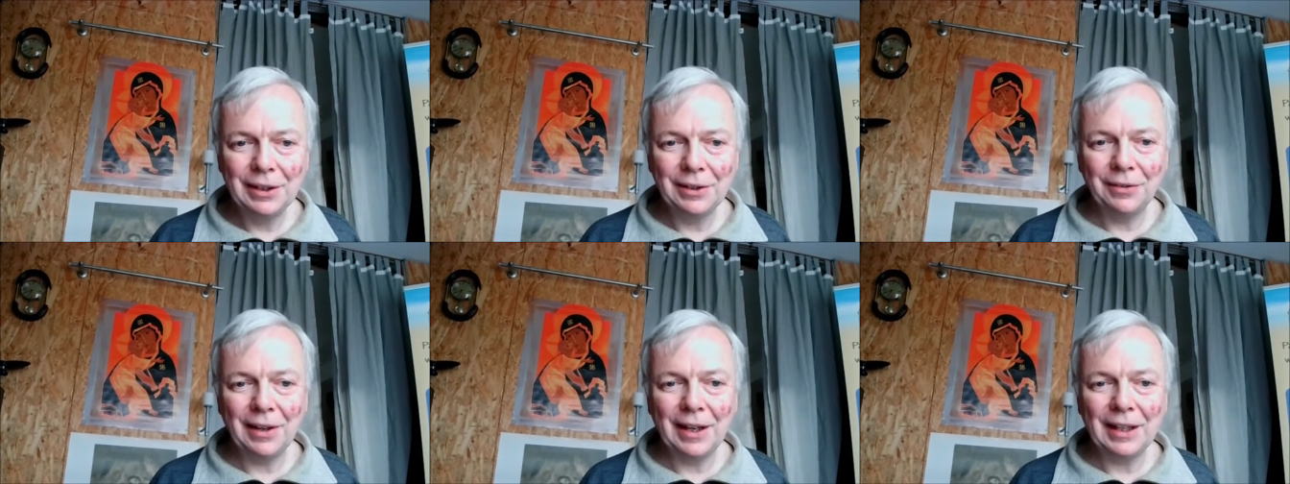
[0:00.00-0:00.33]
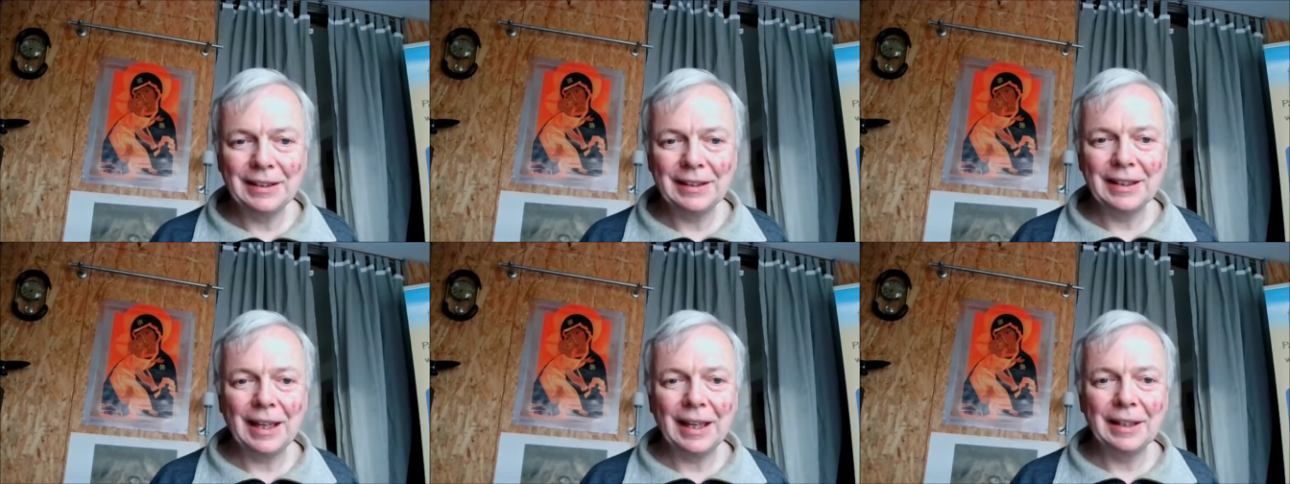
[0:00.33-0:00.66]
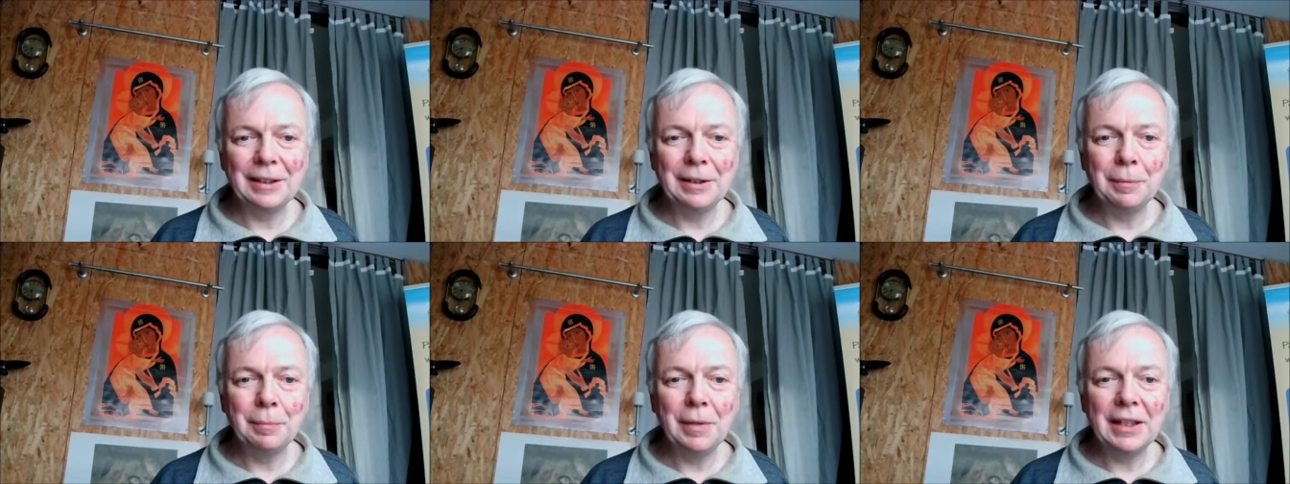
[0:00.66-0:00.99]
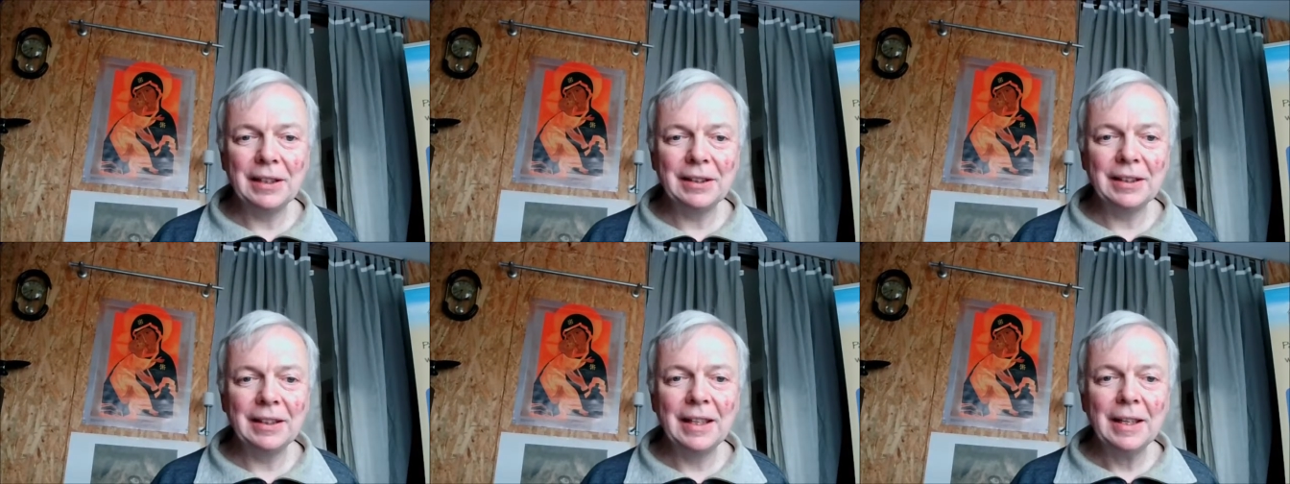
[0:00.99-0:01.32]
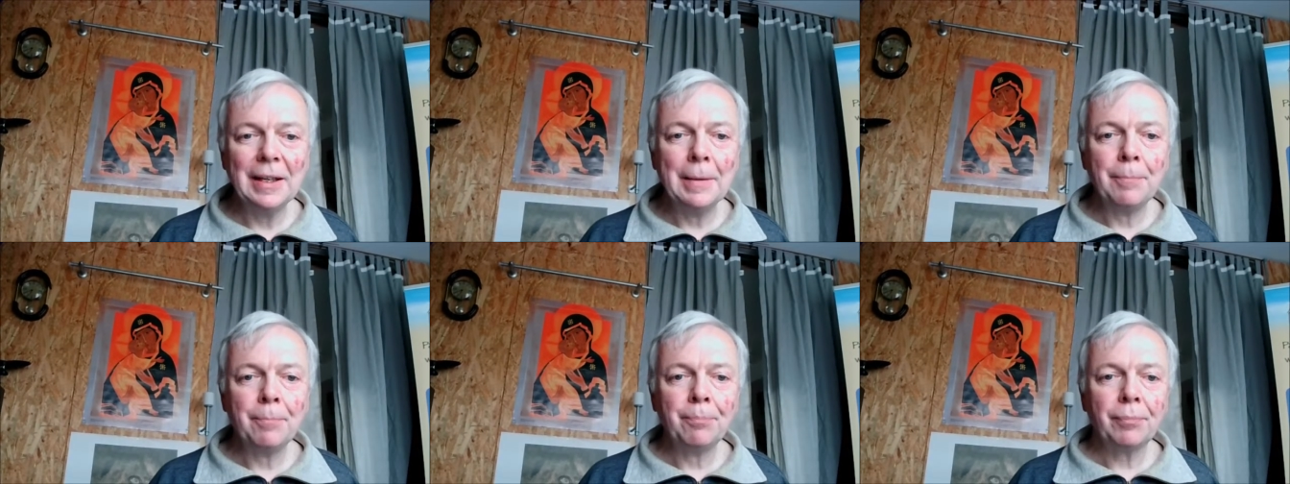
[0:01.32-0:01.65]
quasi angemessen
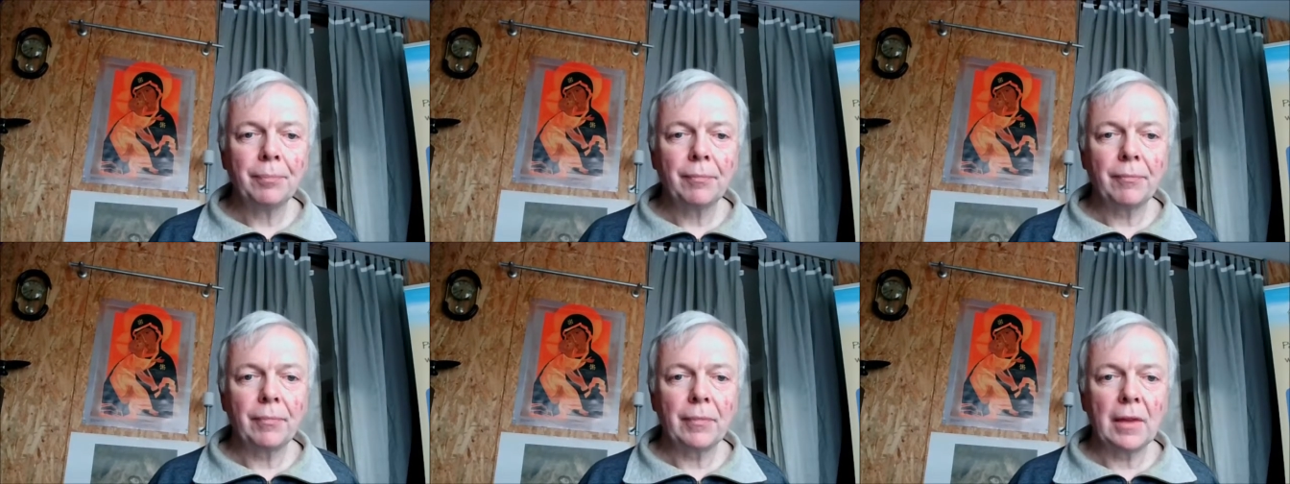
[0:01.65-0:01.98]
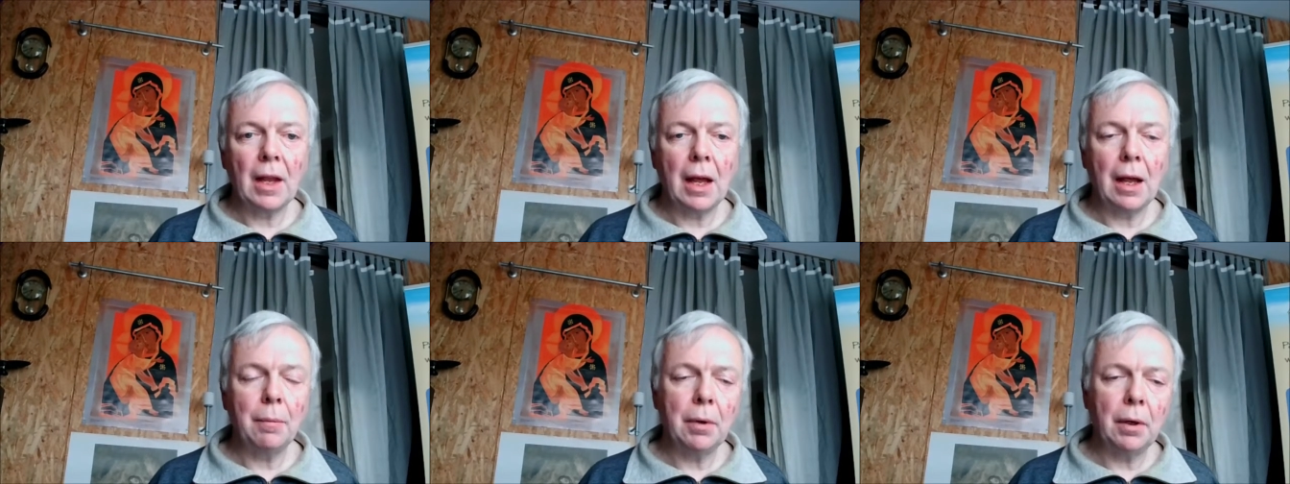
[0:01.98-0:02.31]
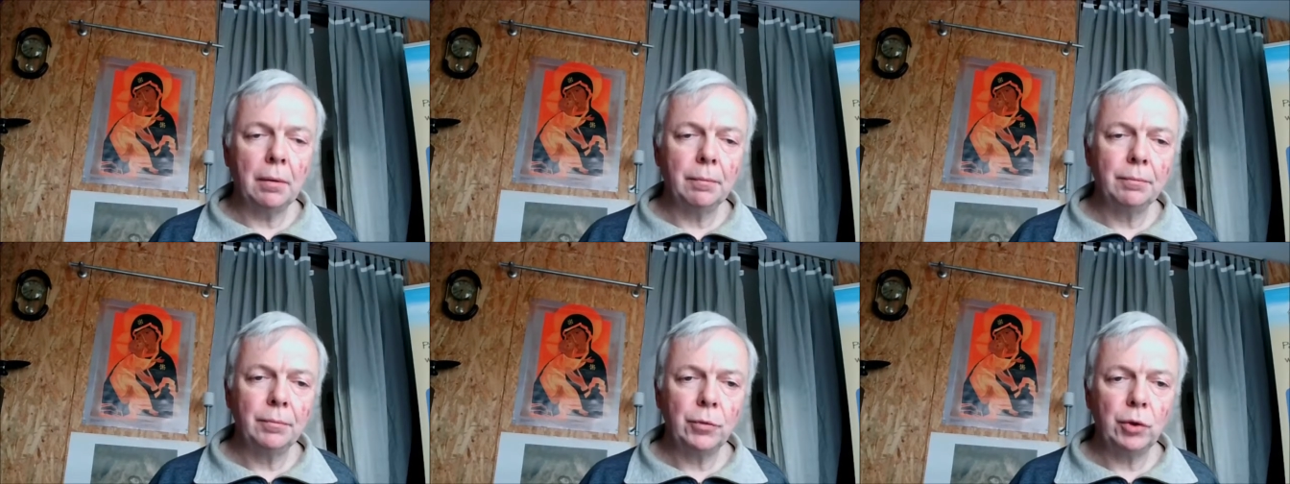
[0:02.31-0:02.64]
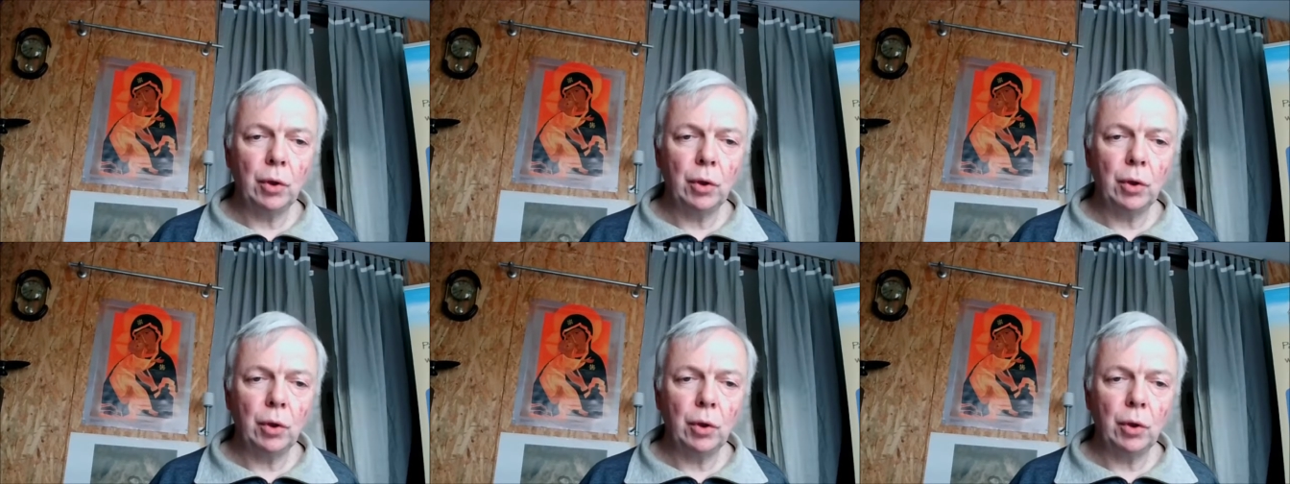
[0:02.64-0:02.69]
aber